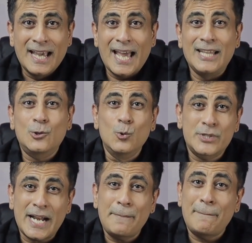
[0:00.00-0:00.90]
एंड
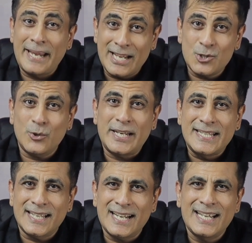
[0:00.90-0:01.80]
दूसरा मेन जो
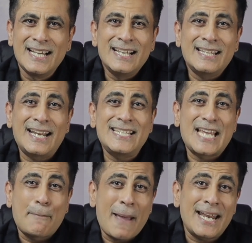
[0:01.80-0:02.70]
रीज़न है दैट इज़
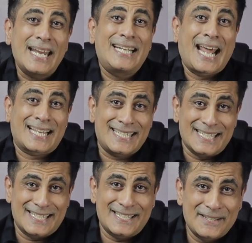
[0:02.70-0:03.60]
जापान के
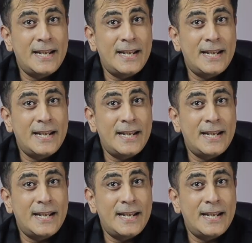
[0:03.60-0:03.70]
टैक्सेस